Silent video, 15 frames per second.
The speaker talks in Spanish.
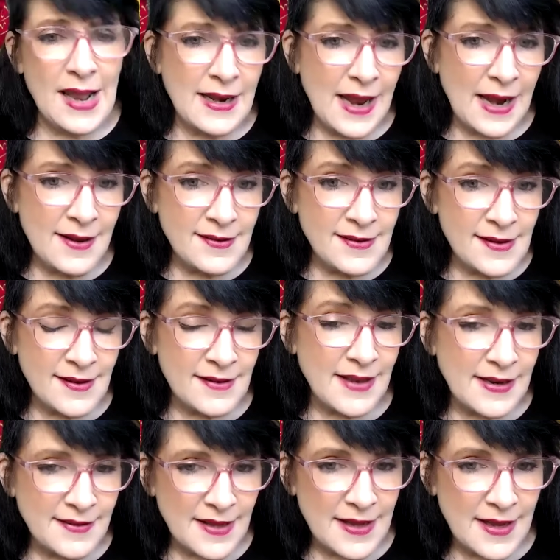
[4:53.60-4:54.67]
El análisis
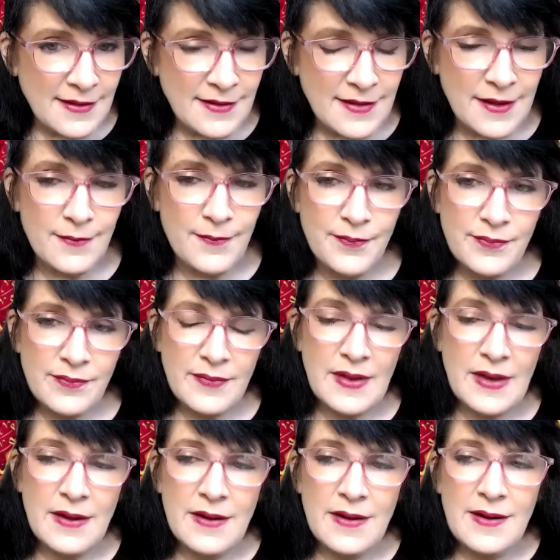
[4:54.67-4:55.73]
es el siguiente.
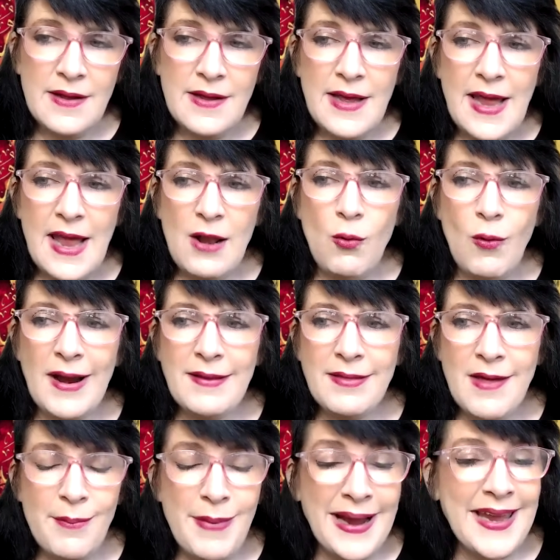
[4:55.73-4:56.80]
El
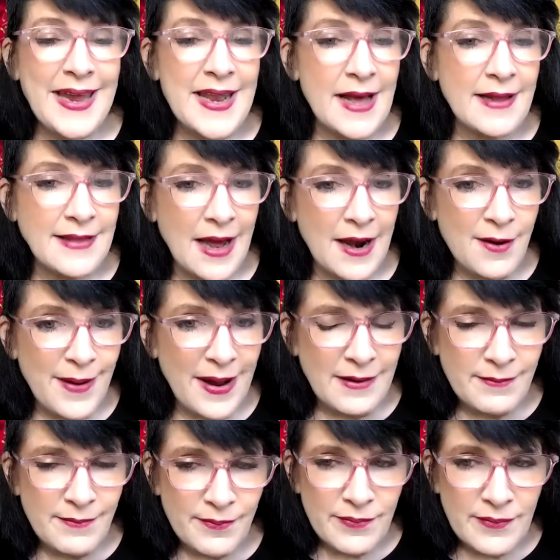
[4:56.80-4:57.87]
lugar se llama Kiryat
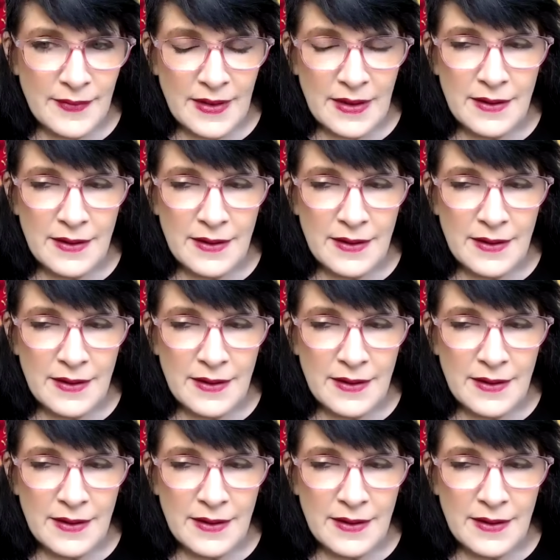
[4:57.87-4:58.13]
Arba